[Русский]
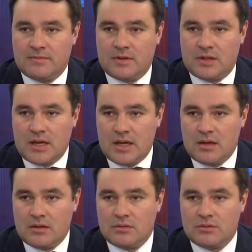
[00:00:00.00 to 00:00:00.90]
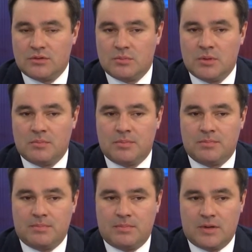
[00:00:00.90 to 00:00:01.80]
в Китае. То есть мы
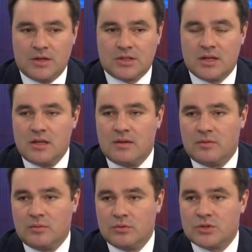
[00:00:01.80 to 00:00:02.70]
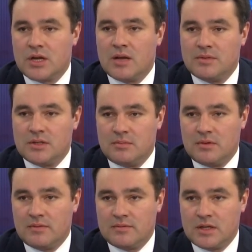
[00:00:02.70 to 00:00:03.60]
каждодневно улучшаем с ними
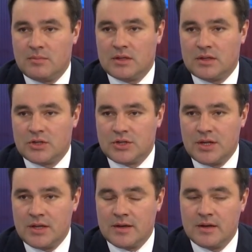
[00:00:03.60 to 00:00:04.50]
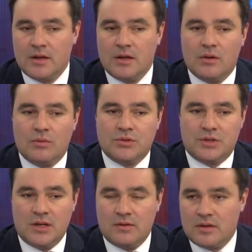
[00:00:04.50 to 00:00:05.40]
взаимоотношения,
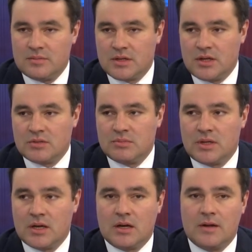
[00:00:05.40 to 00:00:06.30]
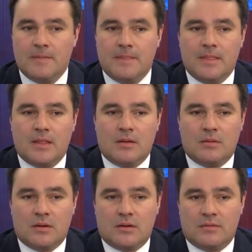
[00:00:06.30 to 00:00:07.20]
усиливаем, скажем так.
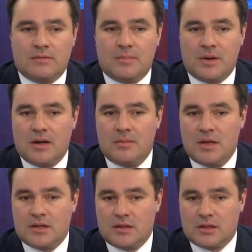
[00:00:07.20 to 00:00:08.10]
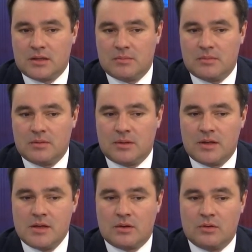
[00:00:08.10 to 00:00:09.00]
Э, в апреле месяце мы
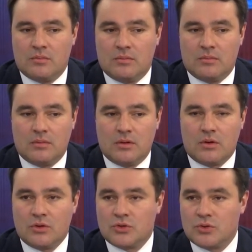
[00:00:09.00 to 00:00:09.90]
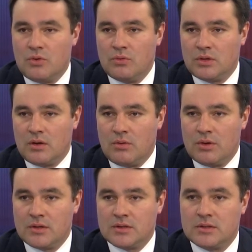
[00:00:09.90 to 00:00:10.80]
планируем роуд-шоу
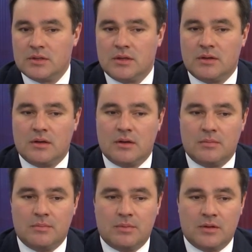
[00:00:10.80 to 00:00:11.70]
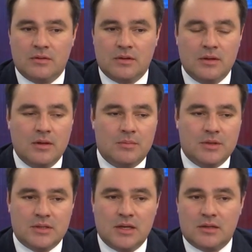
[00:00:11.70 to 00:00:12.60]
такое с, э, под
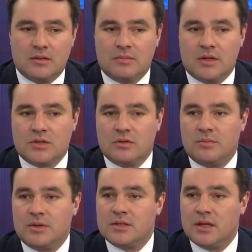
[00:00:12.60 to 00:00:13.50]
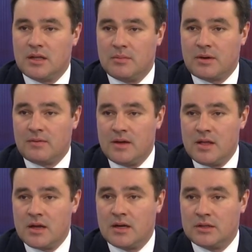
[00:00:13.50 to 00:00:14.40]
председателем нашего председателя
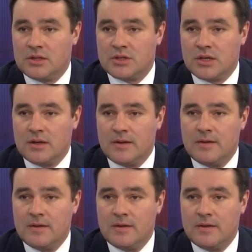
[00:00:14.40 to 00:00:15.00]
правления КТЖ